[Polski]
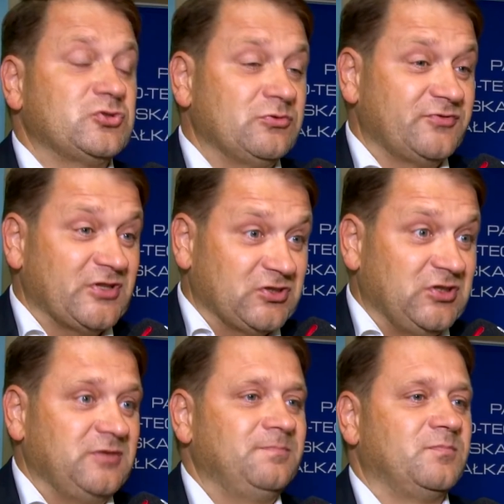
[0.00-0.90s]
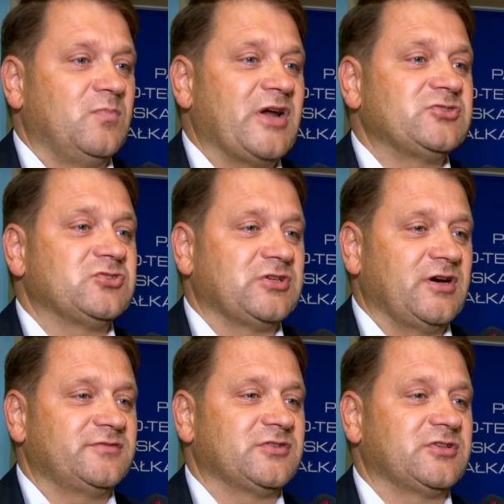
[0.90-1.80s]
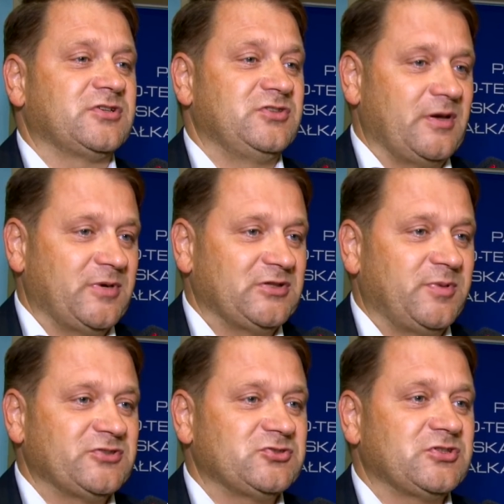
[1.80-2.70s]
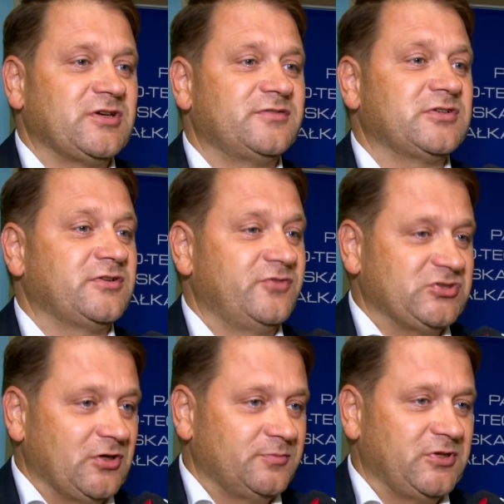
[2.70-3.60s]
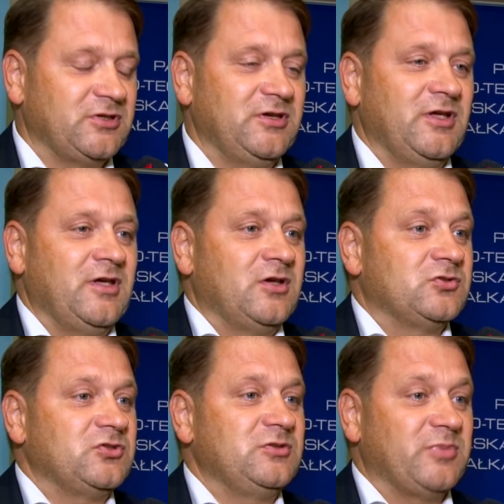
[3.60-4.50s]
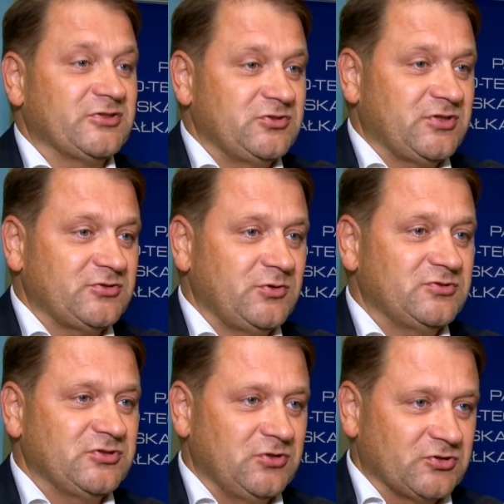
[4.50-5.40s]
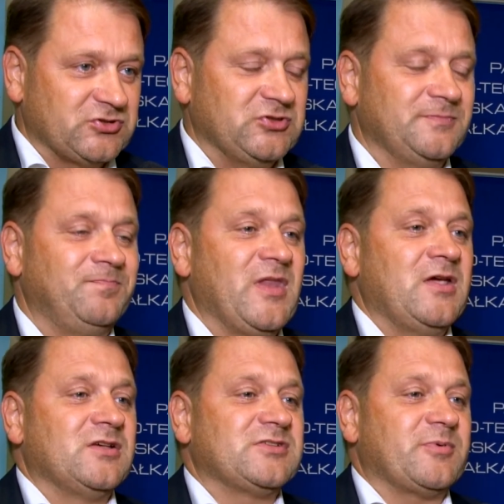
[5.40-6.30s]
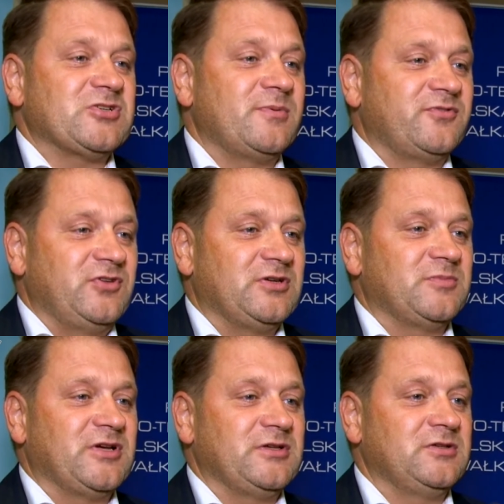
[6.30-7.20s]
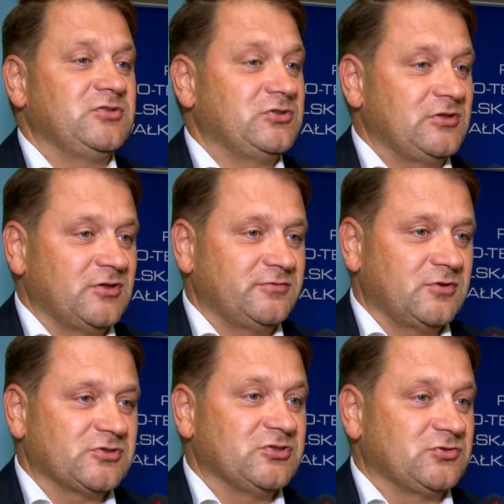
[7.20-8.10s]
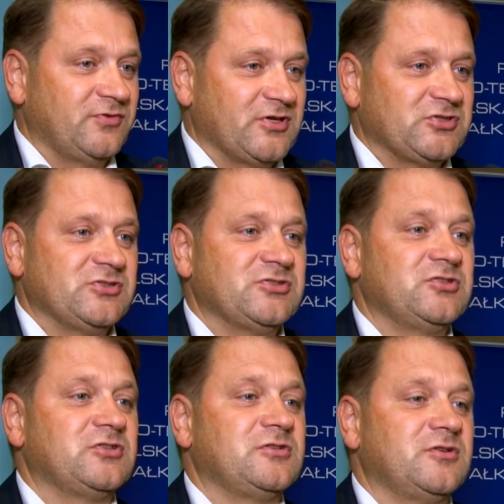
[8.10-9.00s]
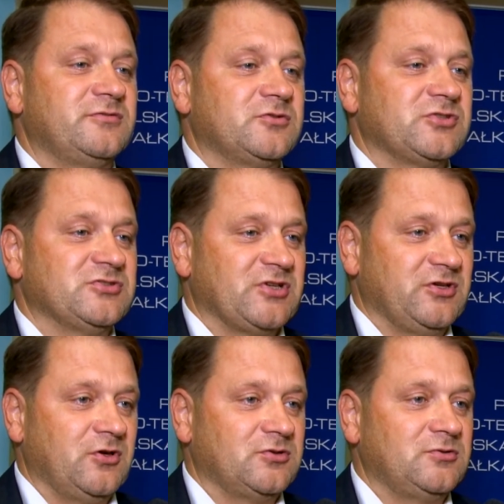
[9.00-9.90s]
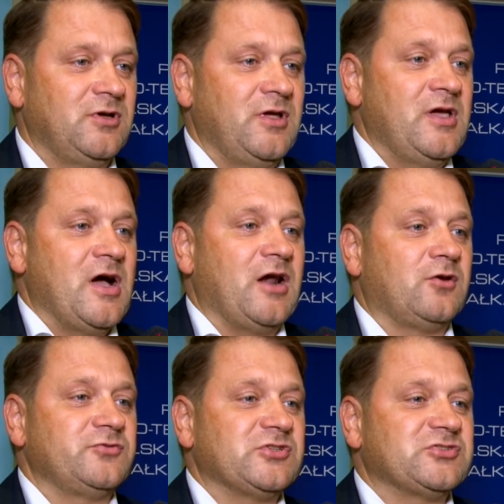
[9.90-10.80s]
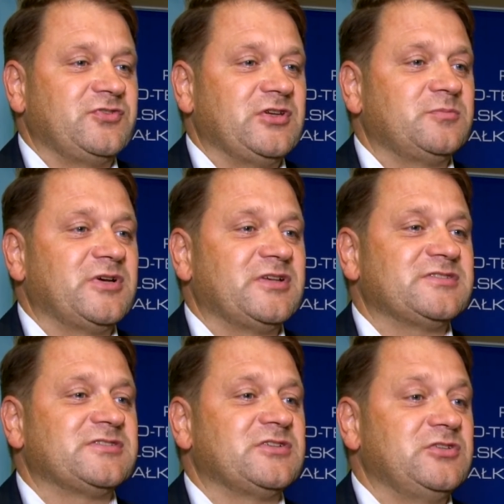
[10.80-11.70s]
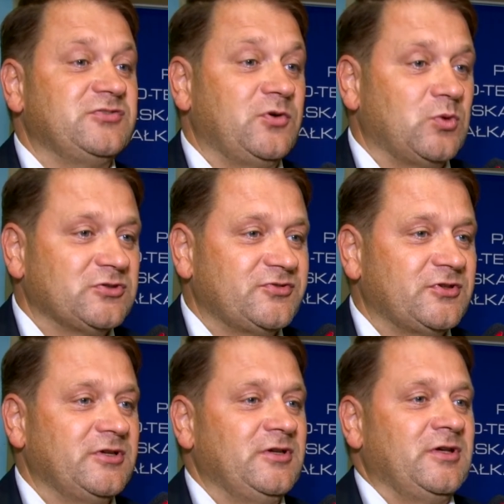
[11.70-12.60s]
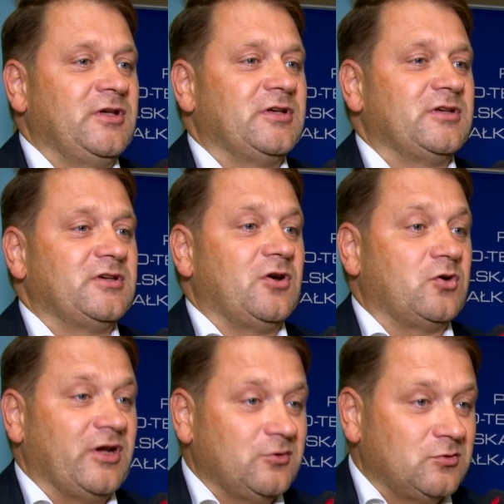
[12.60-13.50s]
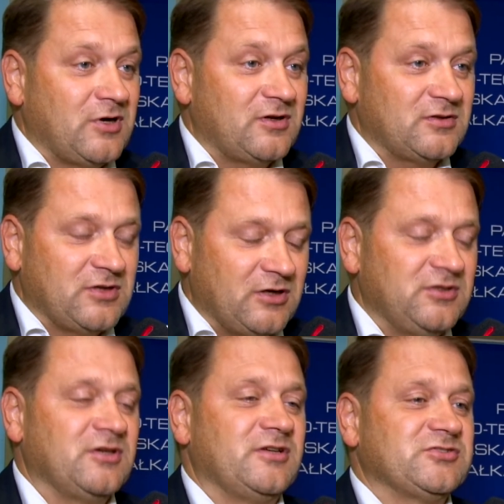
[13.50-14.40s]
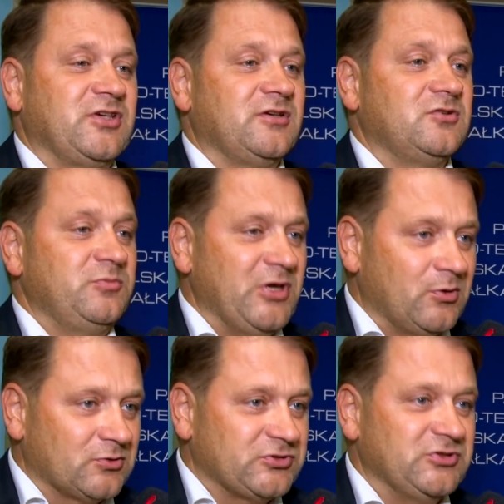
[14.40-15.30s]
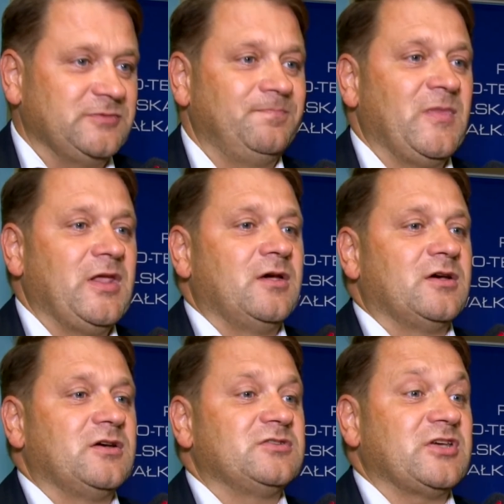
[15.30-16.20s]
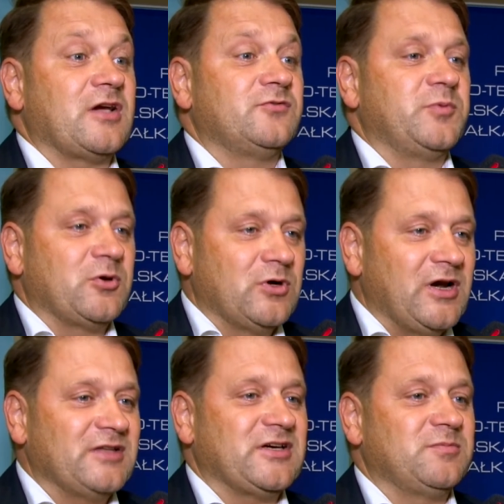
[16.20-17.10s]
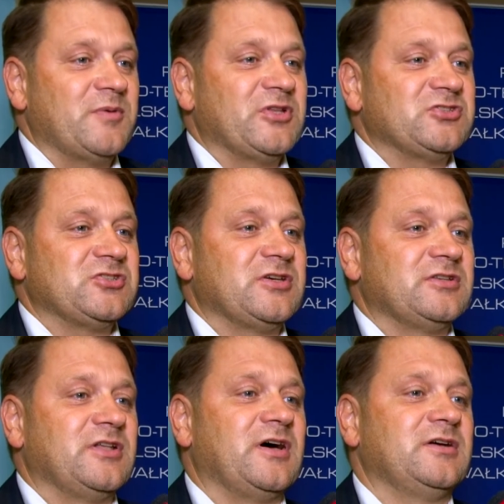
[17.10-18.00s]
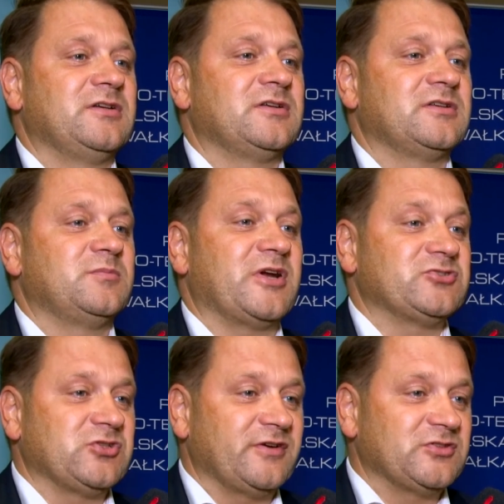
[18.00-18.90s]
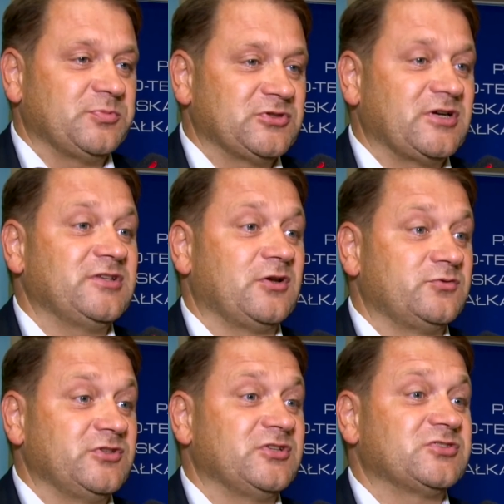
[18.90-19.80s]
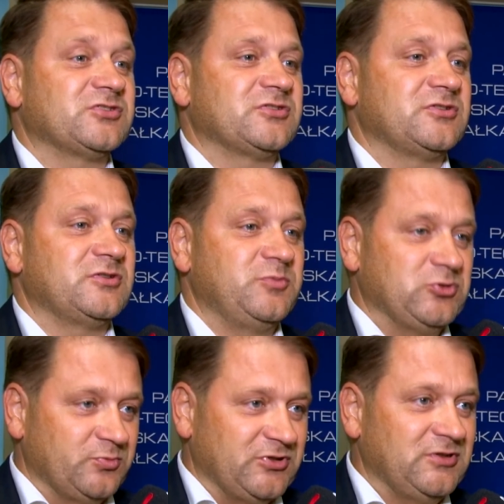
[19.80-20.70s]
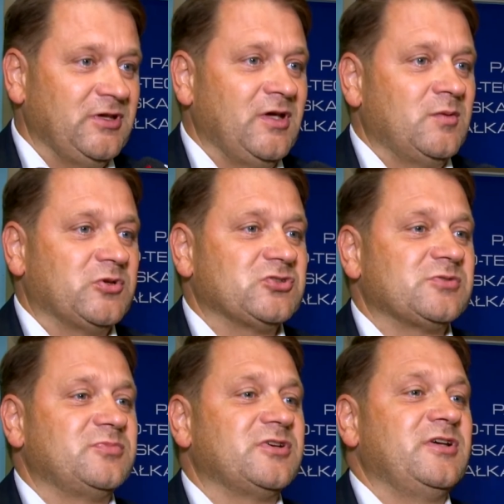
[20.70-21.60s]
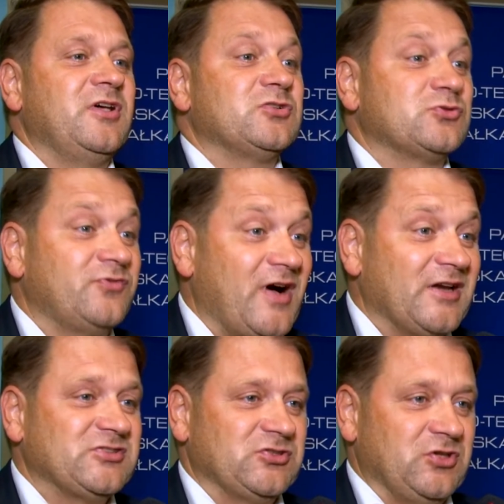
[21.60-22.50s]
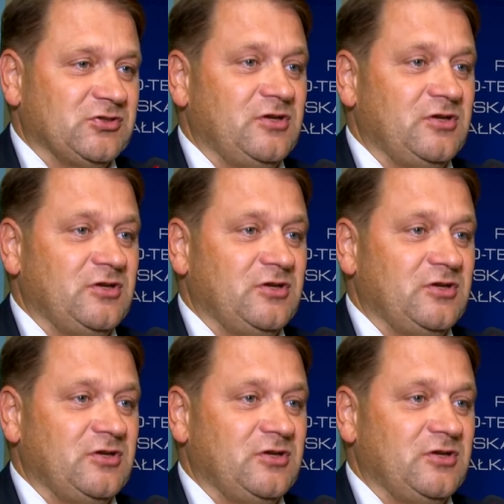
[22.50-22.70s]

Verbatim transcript: To są dwa dni bardzo ciekawych debat, bardzo ciekawych wystąpień, no i bardzo interesujących gości. Zapraszamy firmy nie tylko i wyłącznie z Suwalszczyzny, nie tylko i wyłącznie z regionu, ale również firmy z Litwy, Łotwy, e, okręgu kaliningradzkiego i Białorusi. E, tak jak w ubiegłych latach mamy nadzieję na e, bardzo ciekawe spotkania również B2B, po to, żeby suwalscy, nie